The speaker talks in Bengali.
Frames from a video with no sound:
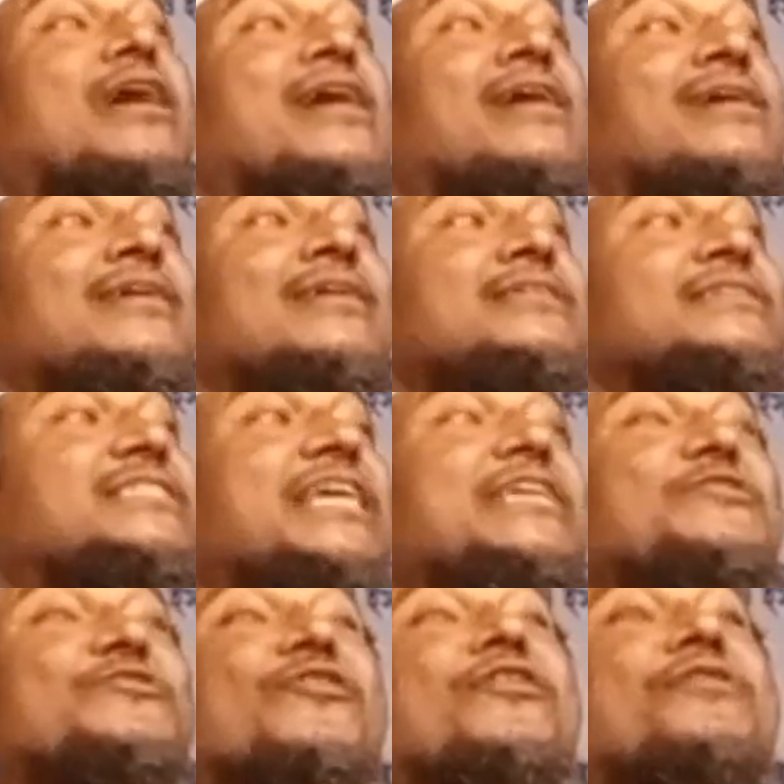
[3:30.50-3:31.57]
উঠায়
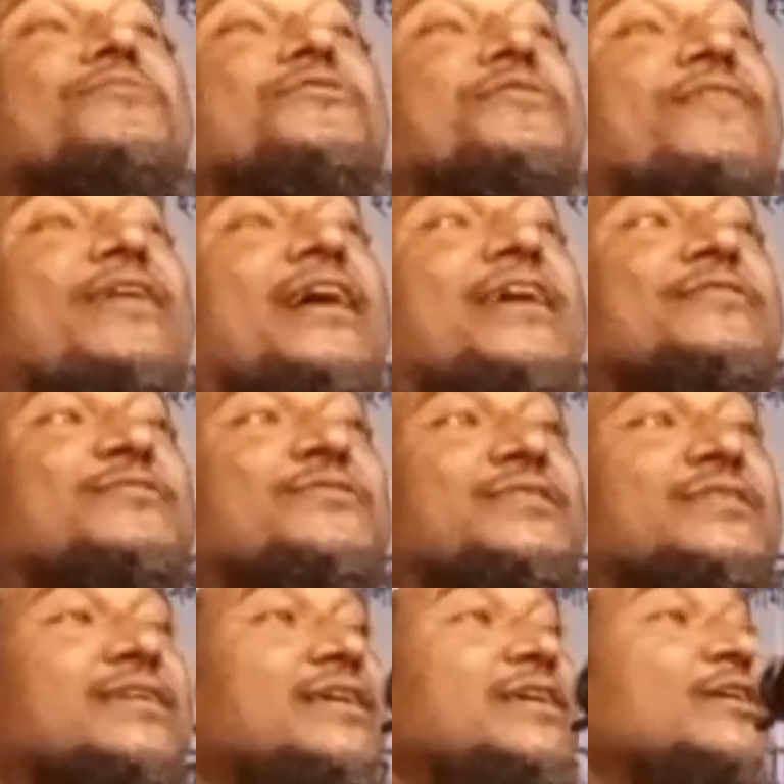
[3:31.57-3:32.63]
সেই সরের মধ্যে ফেলাই
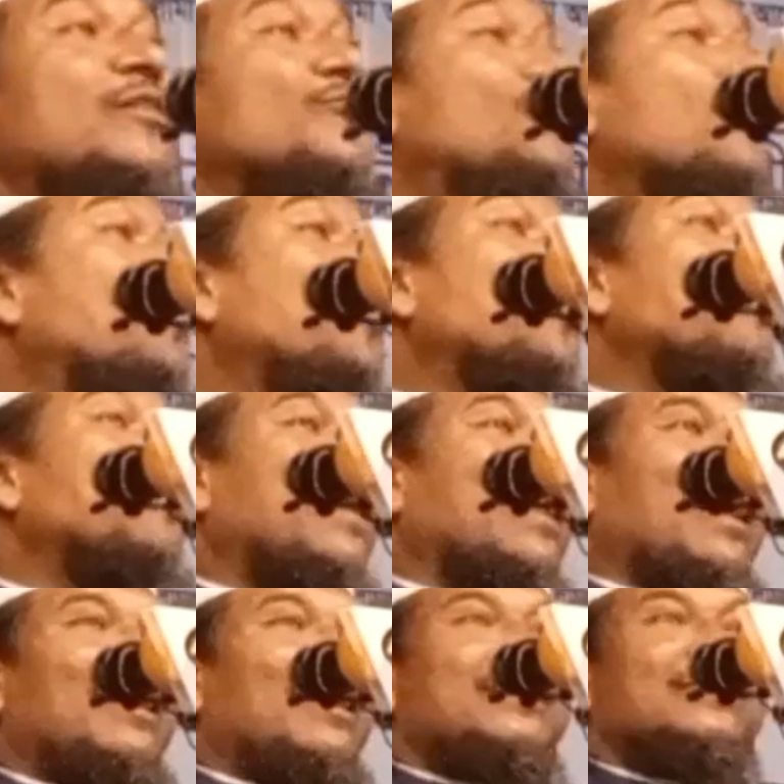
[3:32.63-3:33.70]
দিয়েছে দুপুর
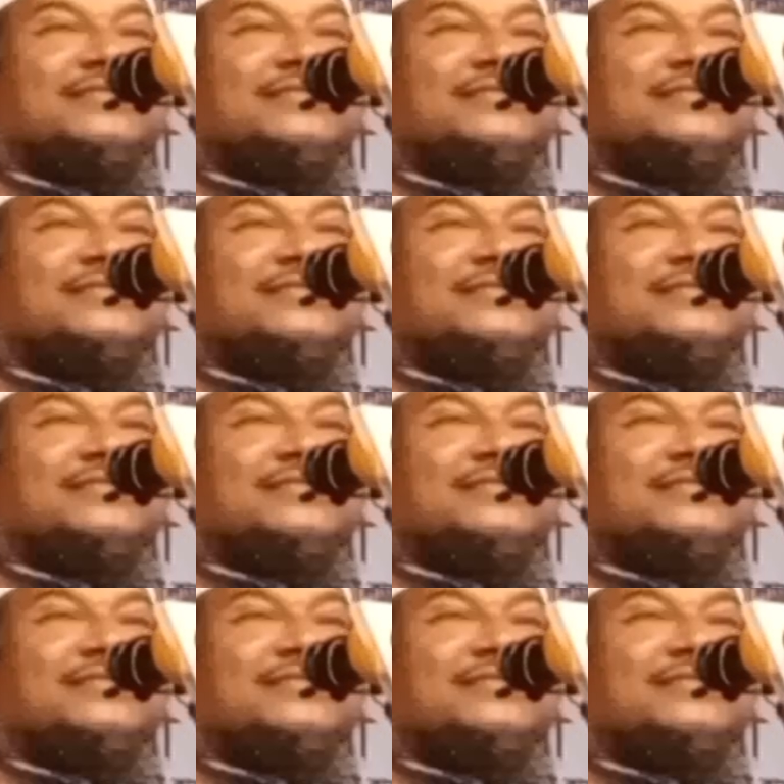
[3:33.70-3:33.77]
বেলা